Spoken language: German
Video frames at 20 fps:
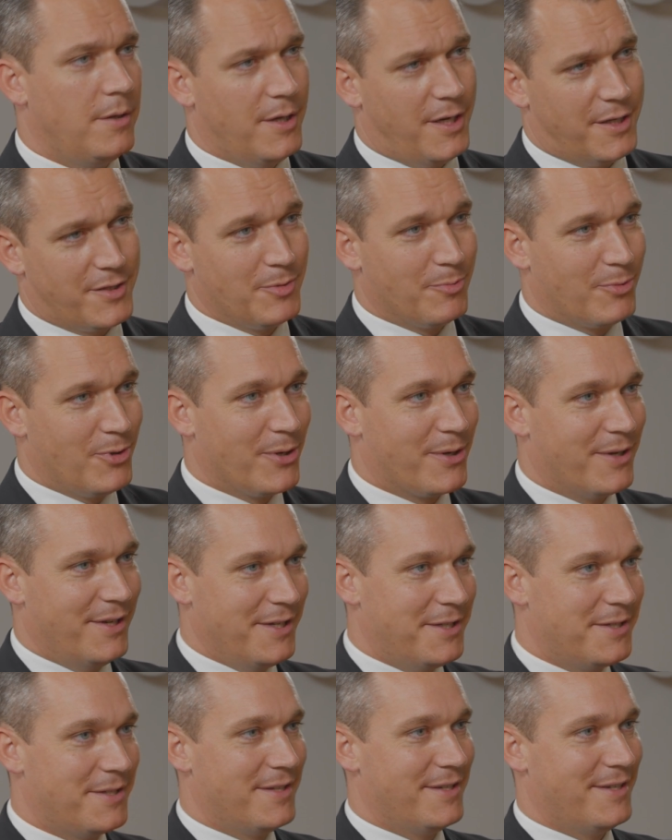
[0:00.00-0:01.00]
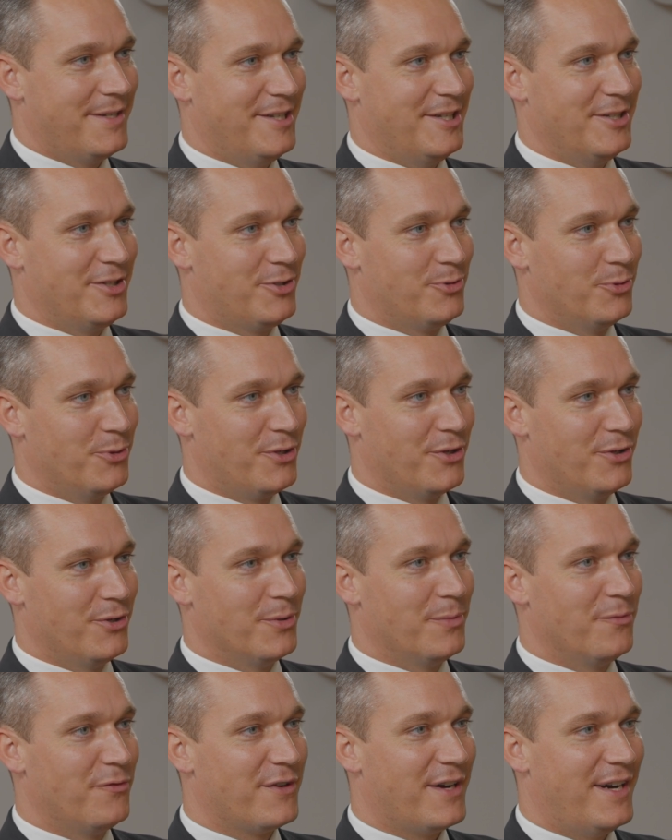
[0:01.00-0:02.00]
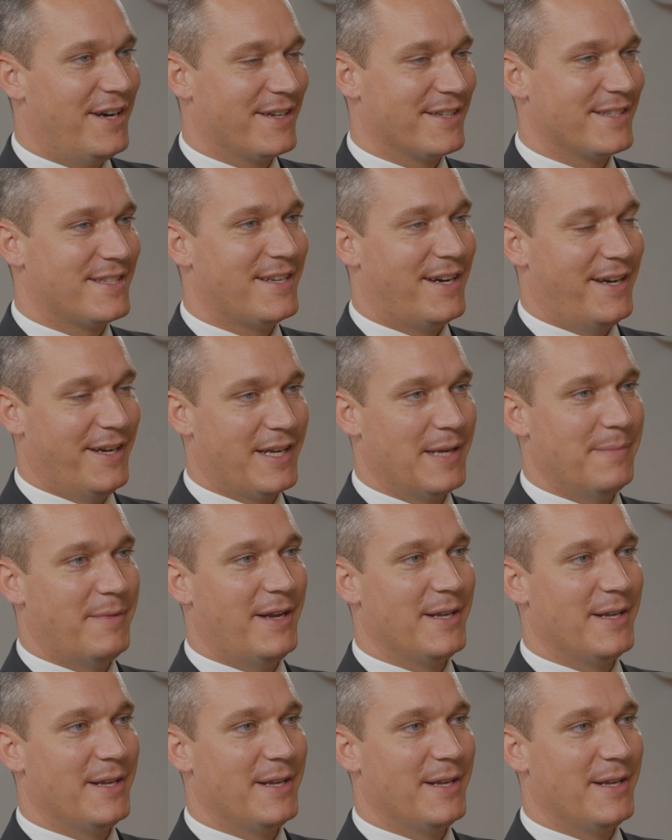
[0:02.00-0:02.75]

Ja, zum Glück nicht. Äh, Studien und Umfragen zeigen im